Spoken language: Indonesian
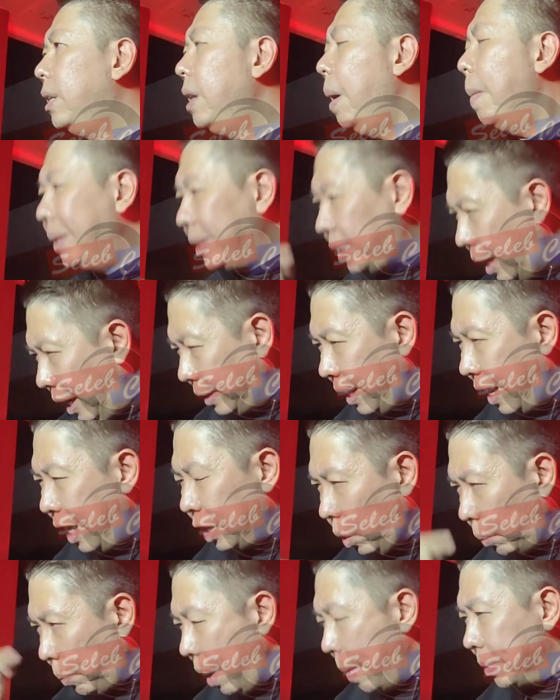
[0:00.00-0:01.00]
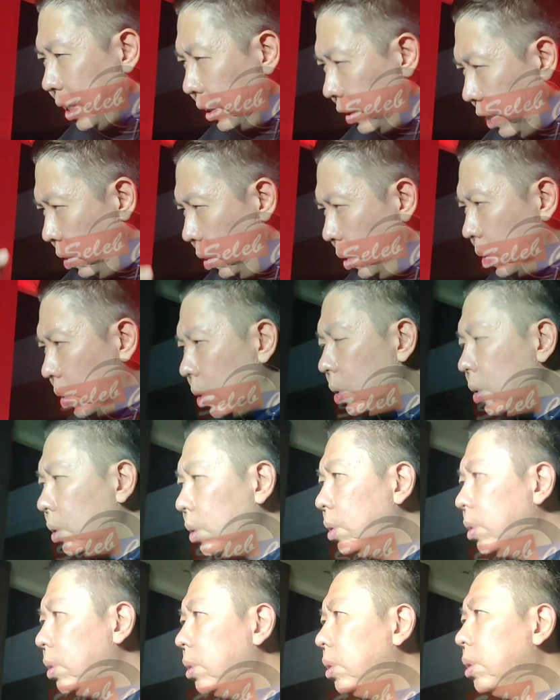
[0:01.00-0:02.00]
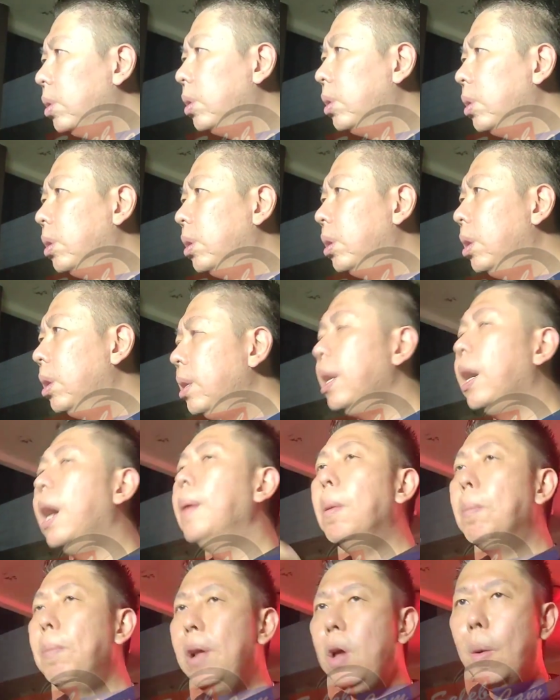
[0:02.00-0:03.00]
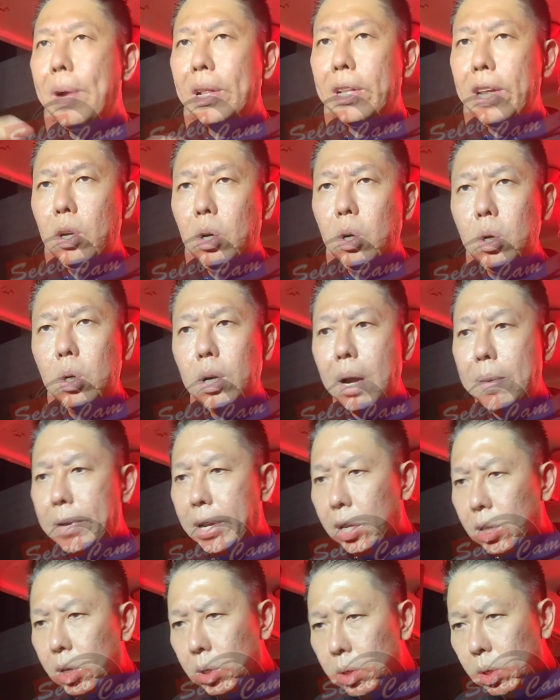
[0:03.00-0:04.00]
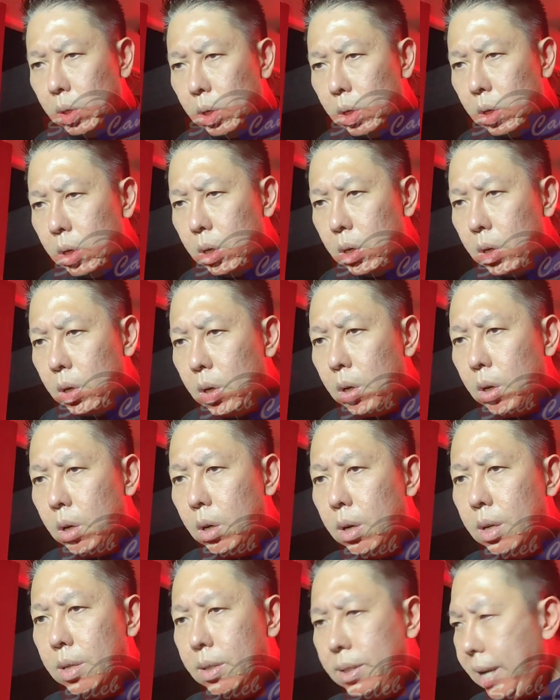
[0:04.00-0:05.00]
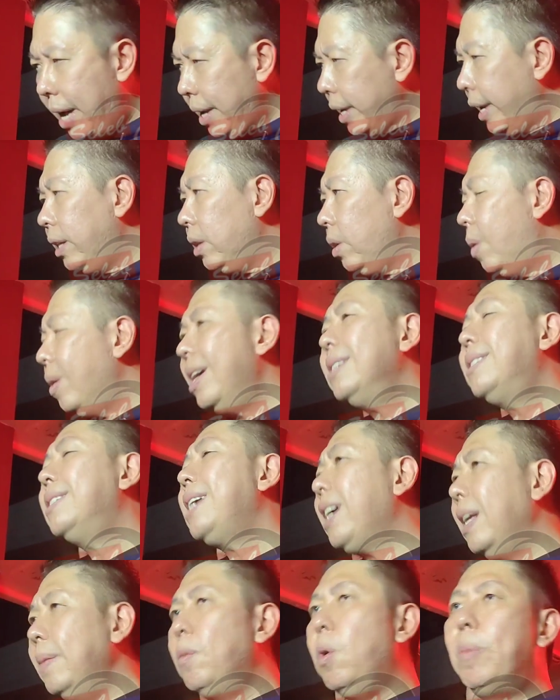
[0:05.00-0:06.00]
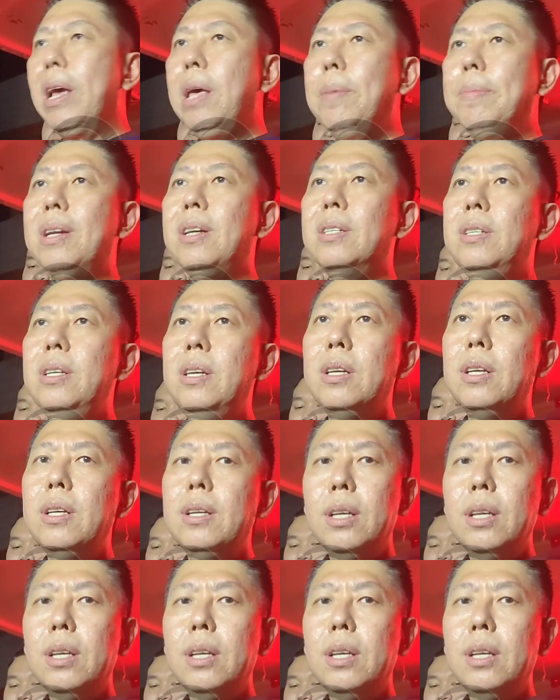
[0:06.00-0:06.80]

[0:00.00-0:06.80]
dia mencari cara supaya bisa tidur dengan membeli obat tidur kan begitu sakit orang sakit mau bagaimana sih